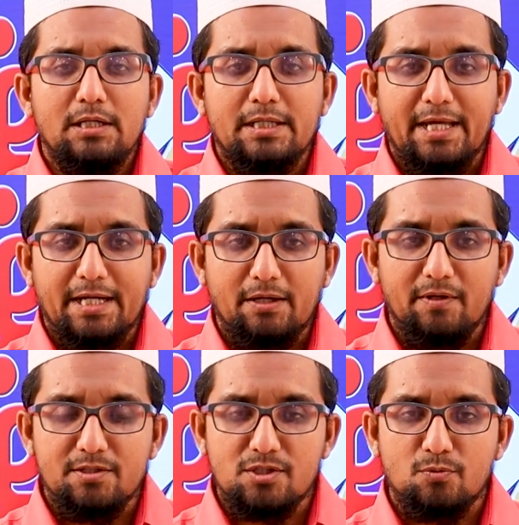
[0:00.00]
நீங்கள்
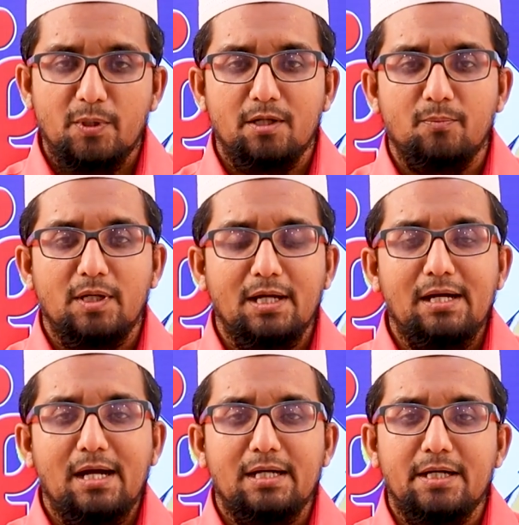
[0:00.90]
ஏற்கனவே ரெஜிஸ்டர் பண்ணியிருப்பீங்க
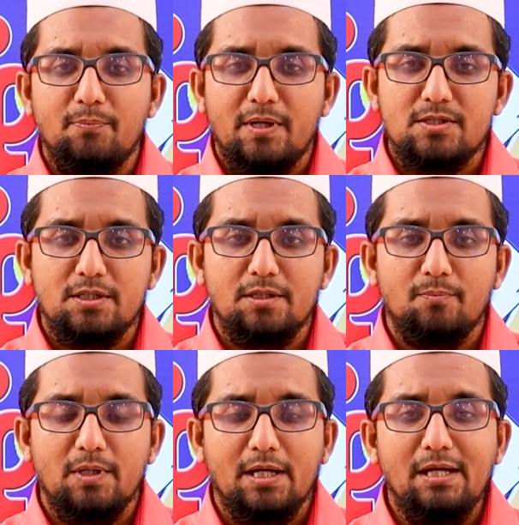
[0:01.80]
ஆல்ரெடி படிச்சுக்கிட்டு
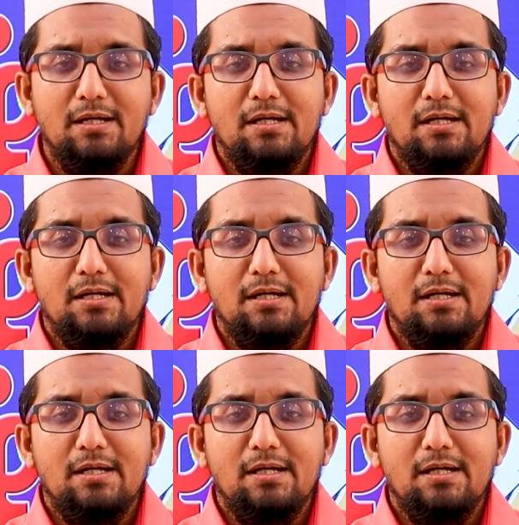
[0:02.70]
இருப்பீங்க